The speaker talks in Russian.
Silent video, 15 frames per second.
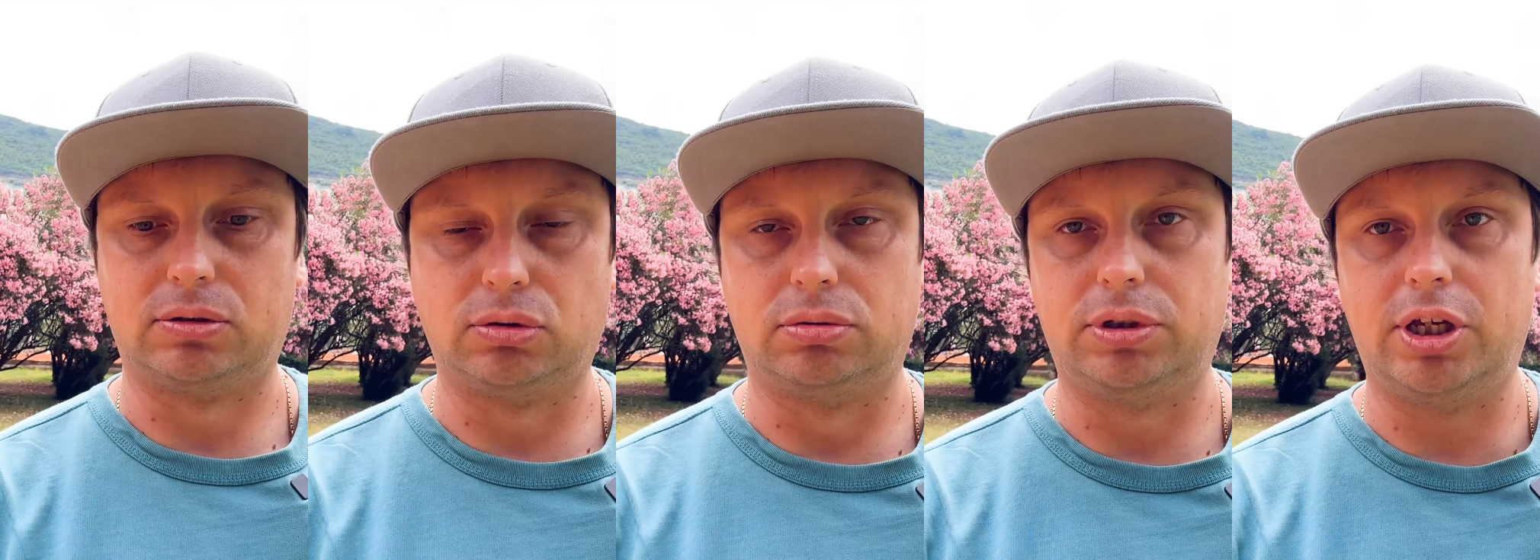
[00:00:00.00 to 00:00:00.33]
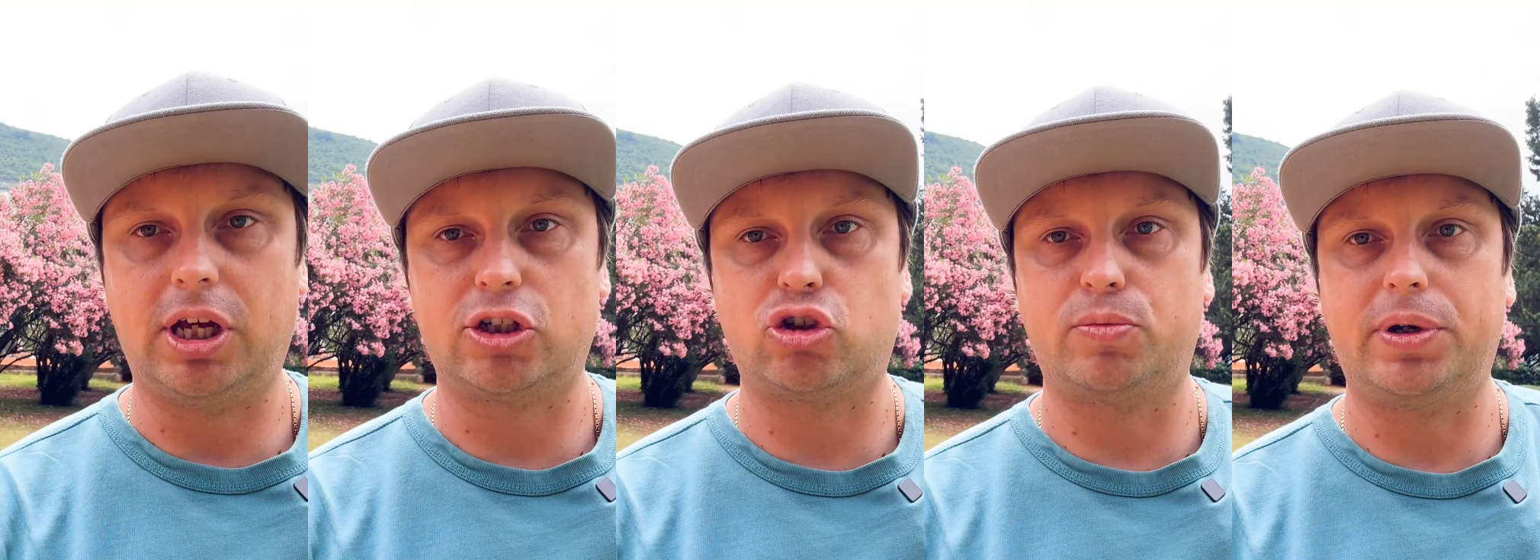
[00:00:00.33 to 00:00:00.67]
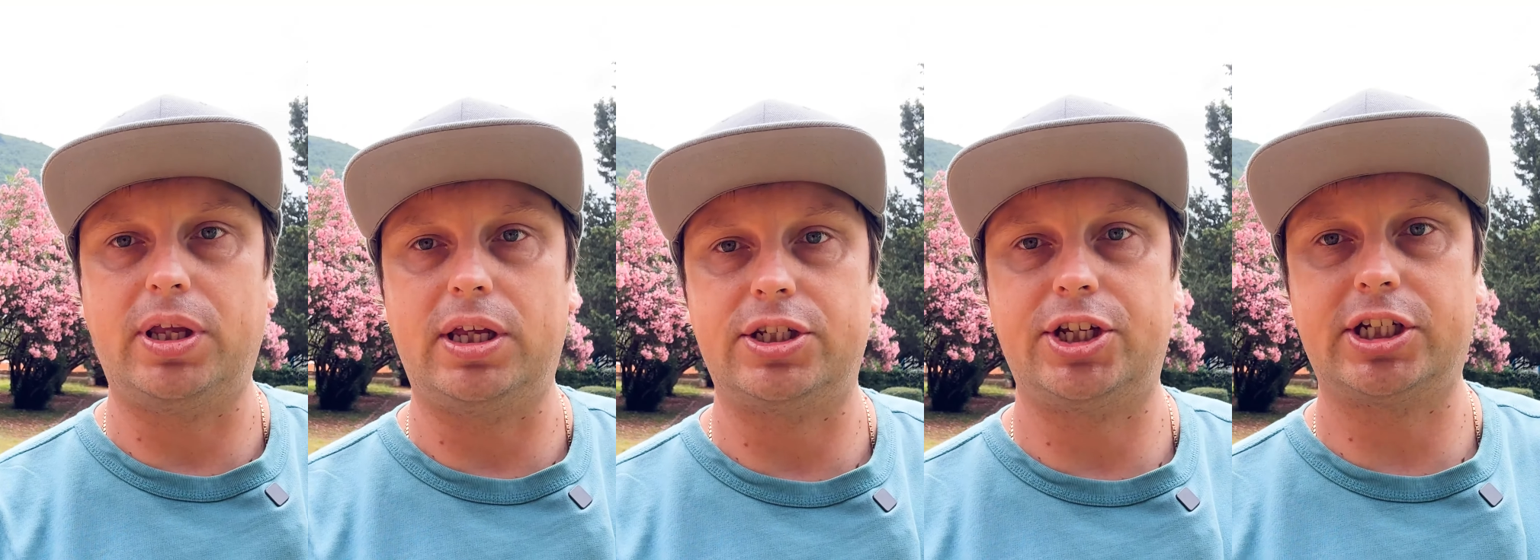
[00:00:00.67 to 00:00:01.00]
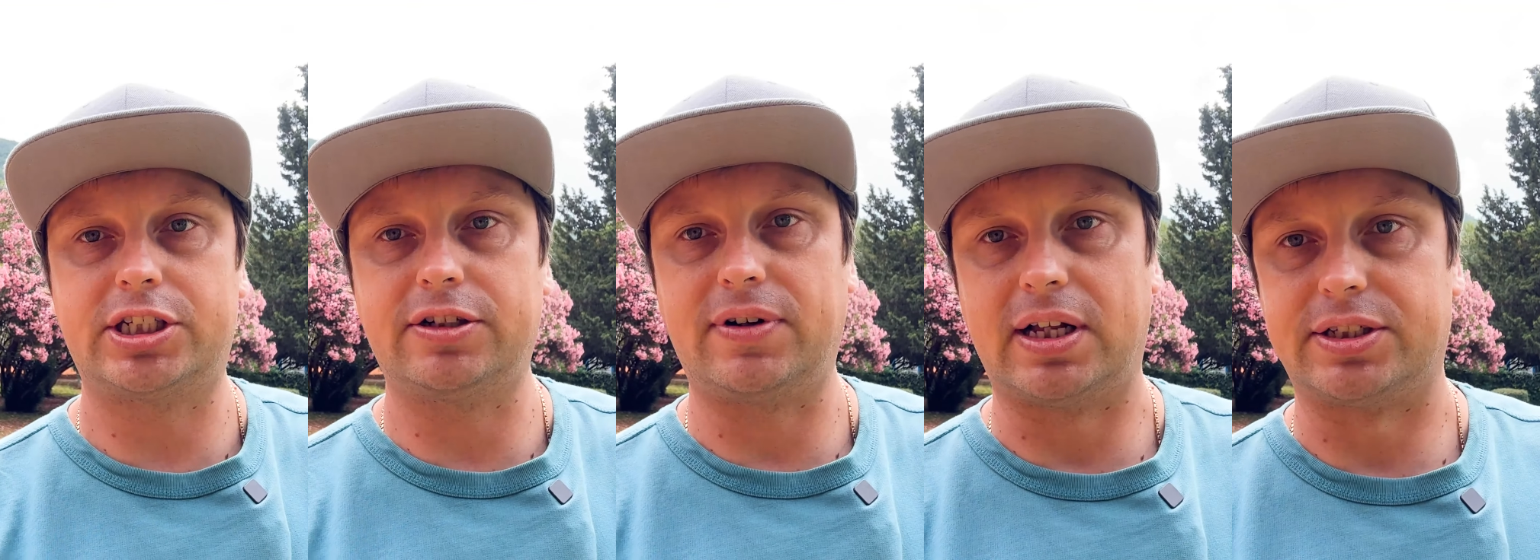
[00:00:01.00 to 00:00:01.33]
ну, и особо не
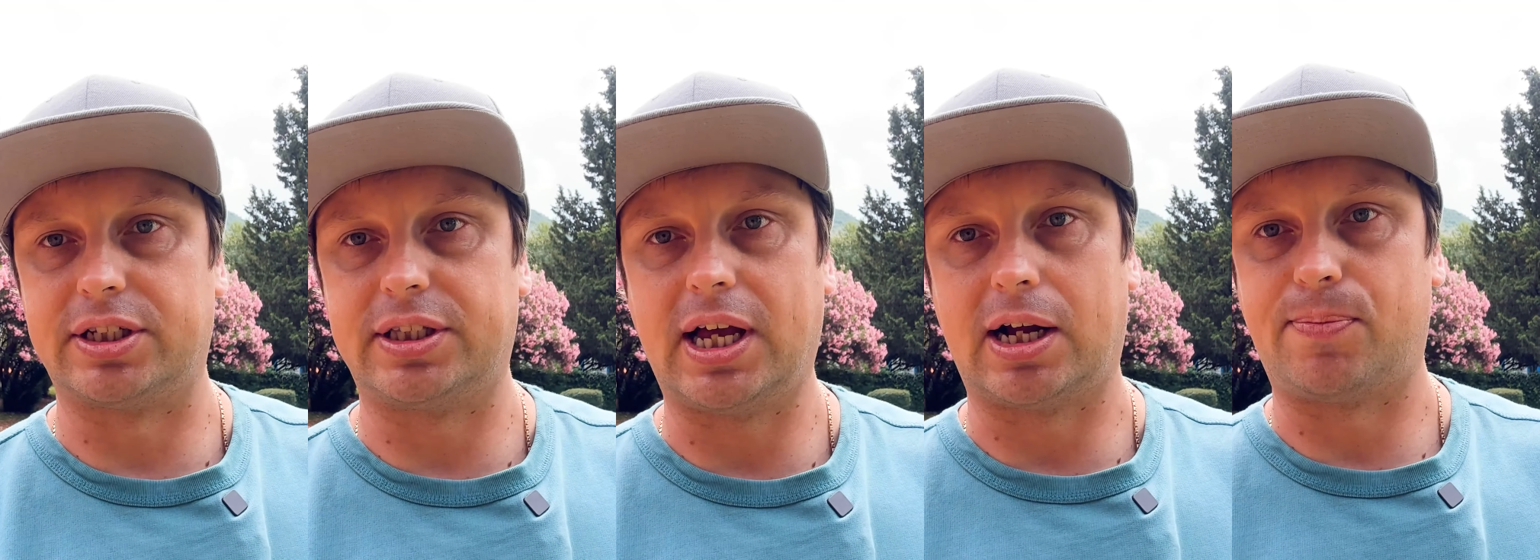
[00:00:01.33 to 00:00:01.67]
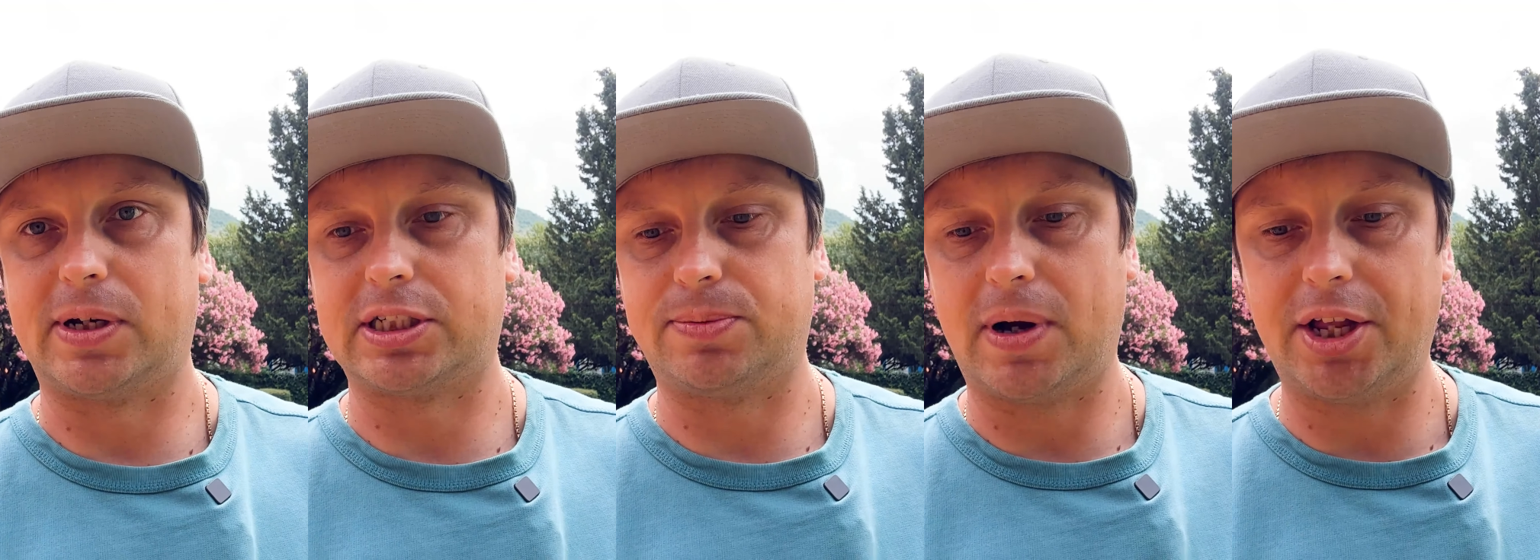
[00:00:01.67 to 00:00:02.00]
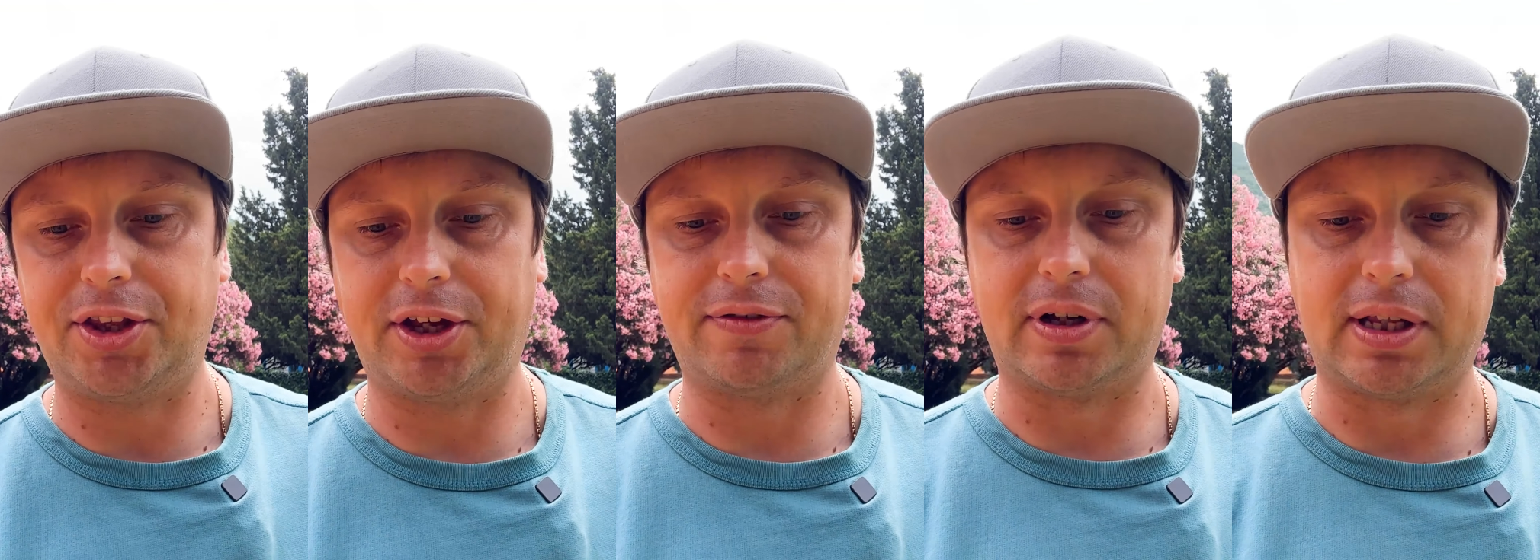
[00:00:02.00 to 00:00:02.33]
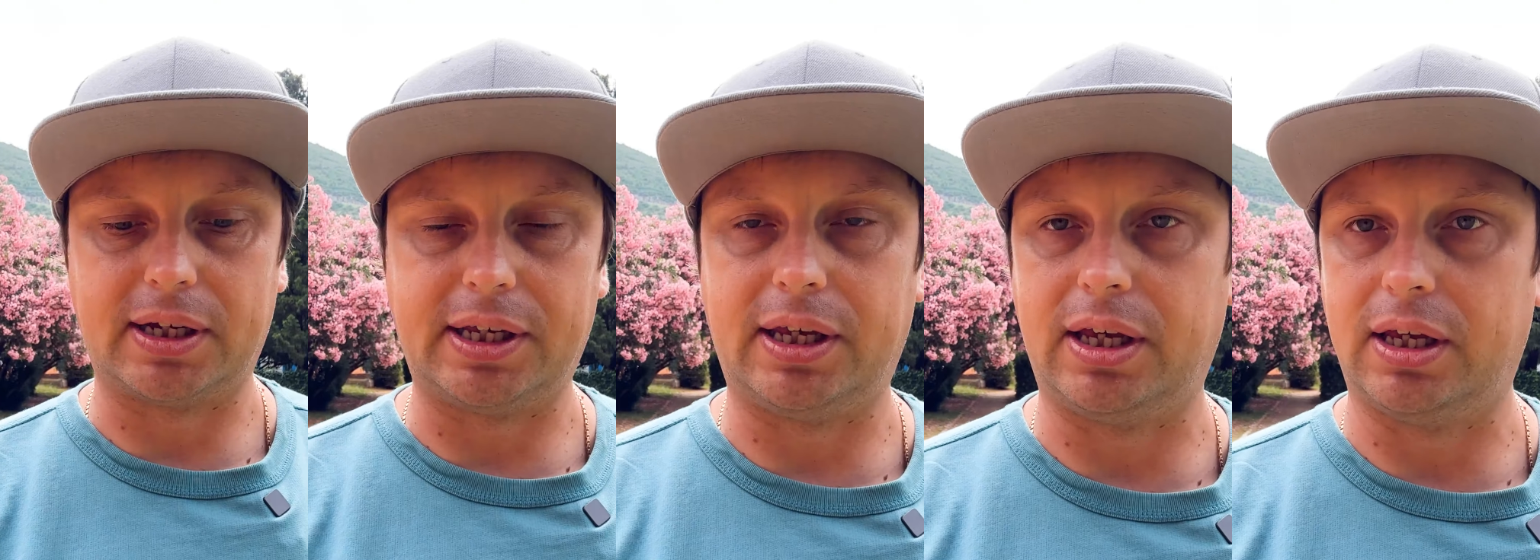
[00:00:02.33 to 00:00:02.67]
интересовался, так просматривал
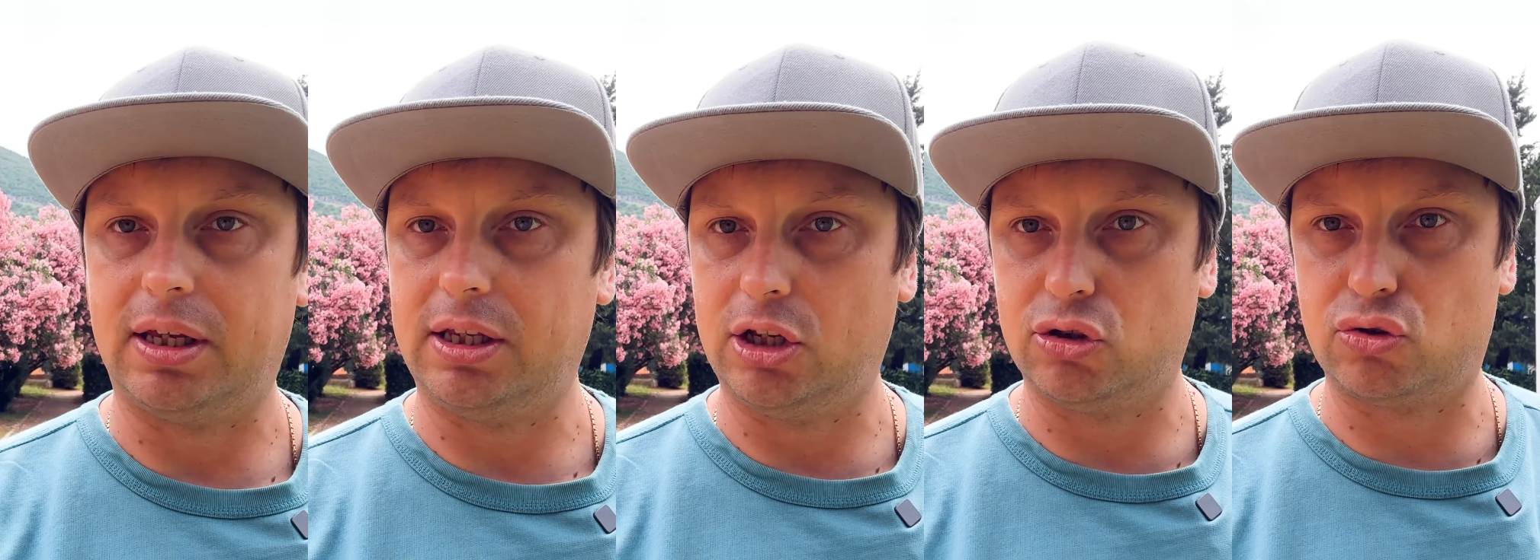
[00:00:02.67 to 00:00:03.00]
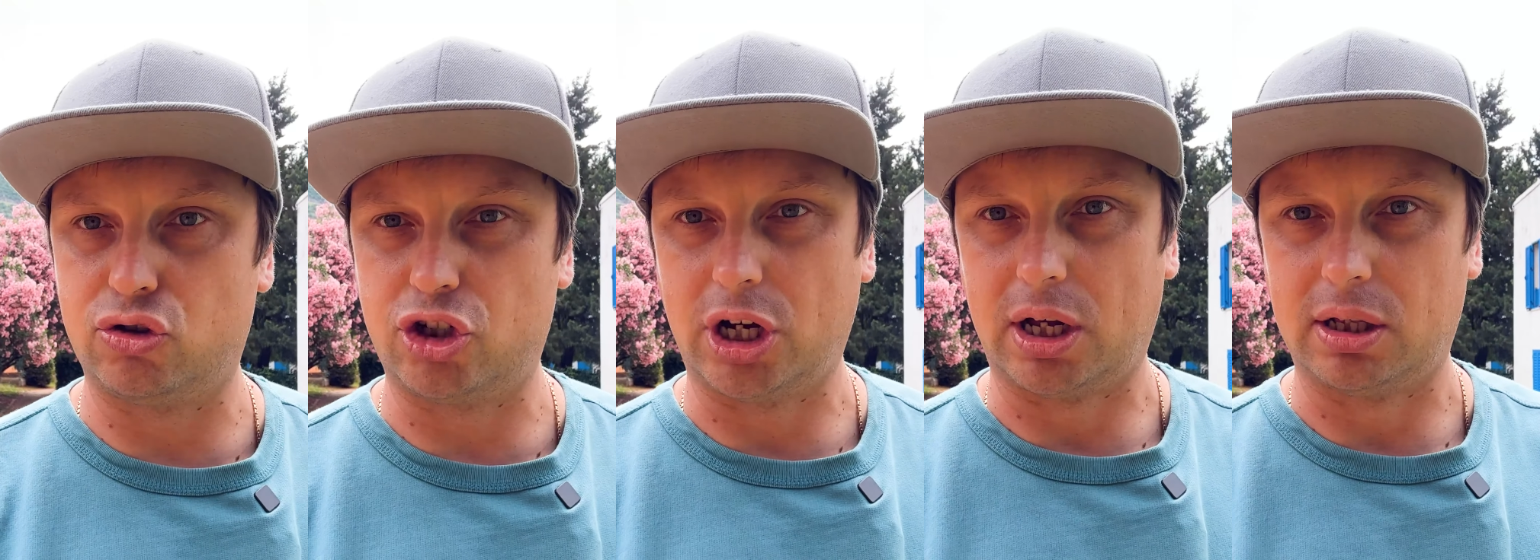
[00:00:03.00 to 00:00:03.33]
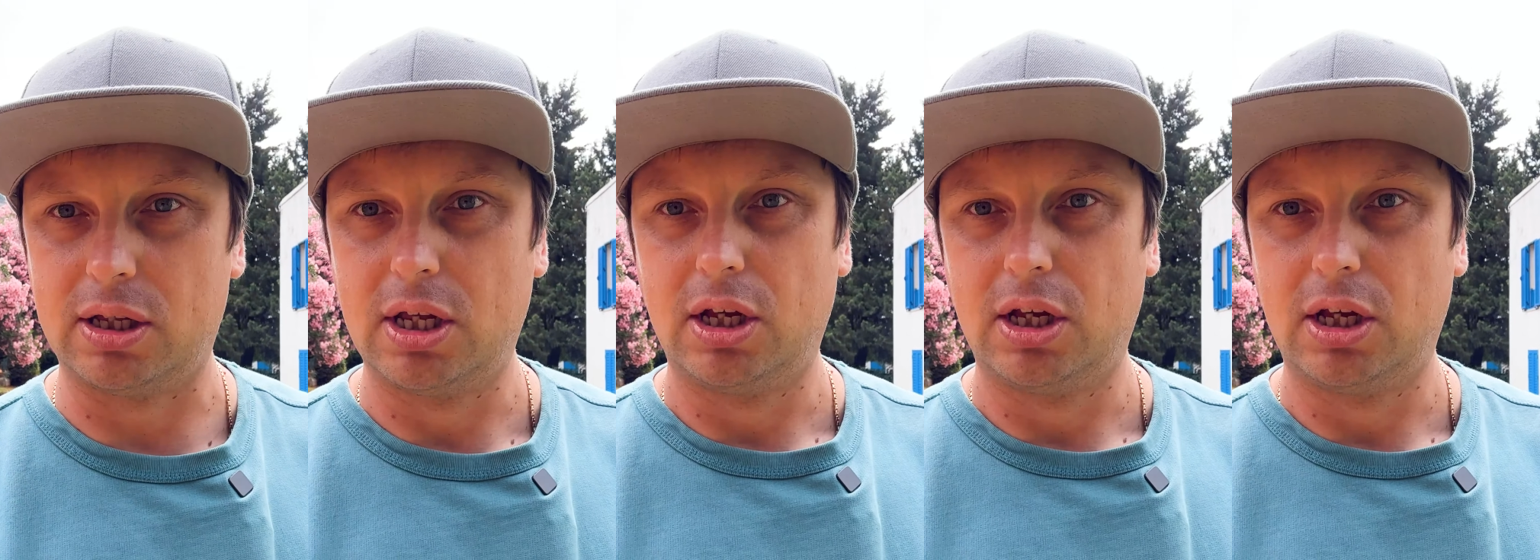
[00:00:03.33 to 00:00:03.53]
и не изучал.